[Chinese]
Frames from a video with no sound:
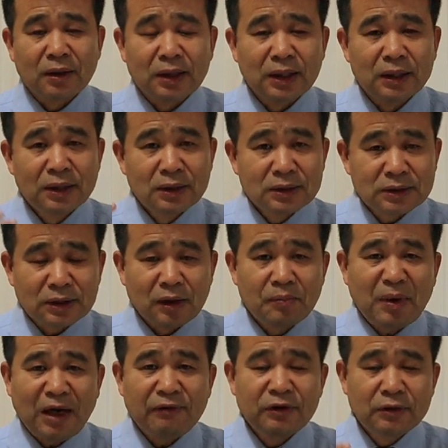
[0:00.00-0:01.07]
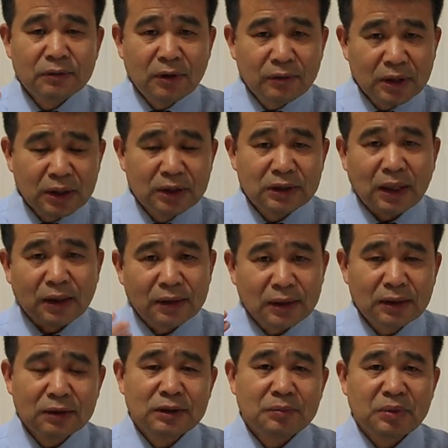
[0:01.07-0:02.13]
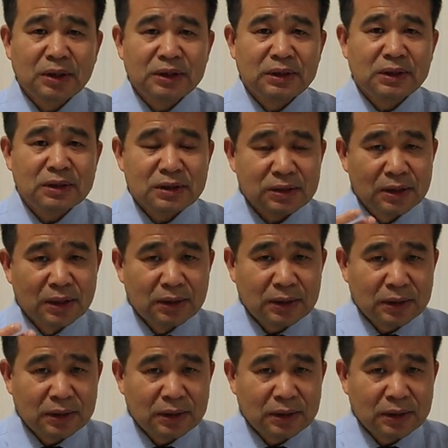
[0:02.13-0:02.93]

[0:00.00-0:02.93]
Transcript: OK，死了八分钟或更长的，更是不可逆的死。